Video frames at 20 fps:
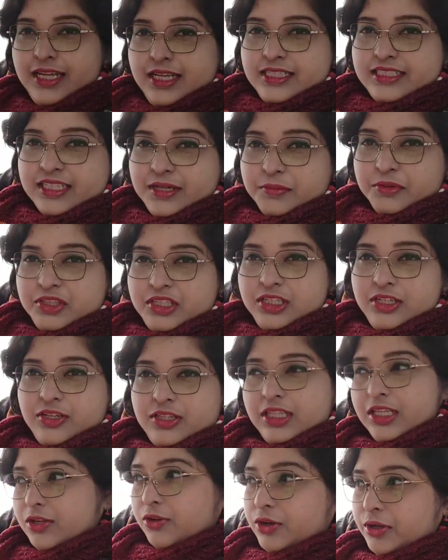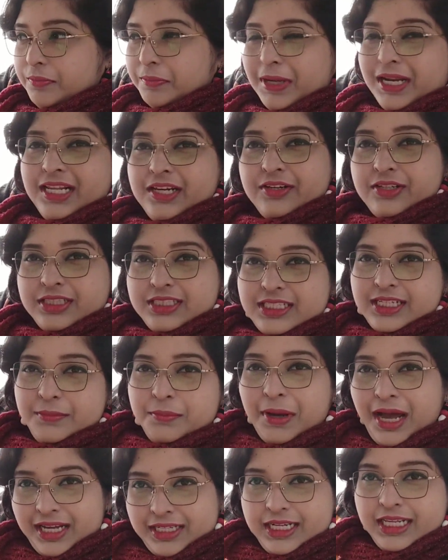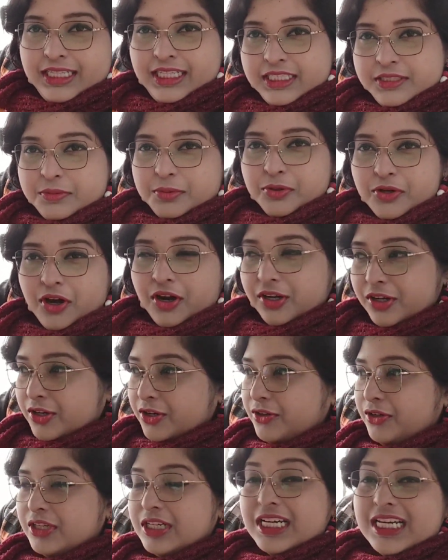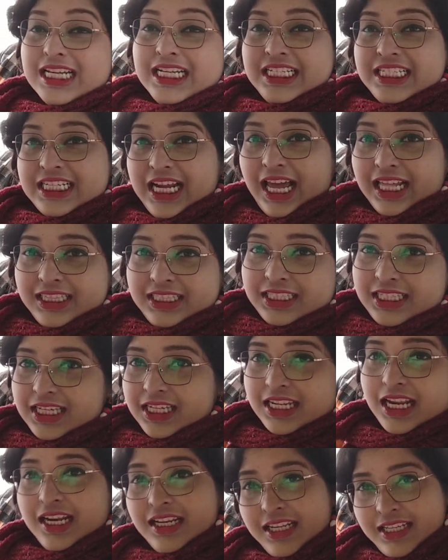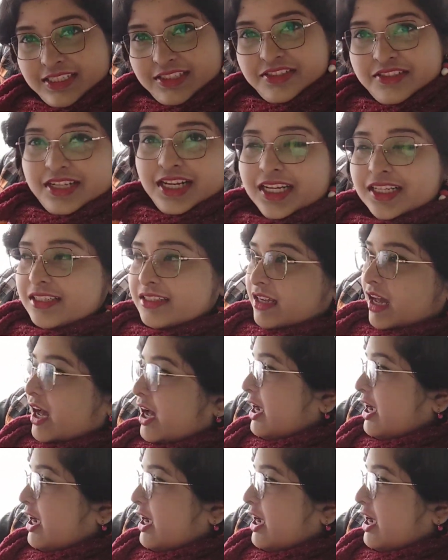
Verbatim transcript: এই ইছামতি নদীর ওই পারে হচ্ছে বাংলাদেশ ভূখণ্ড সাতক্ষীরা ডিস্ট্রিক্ট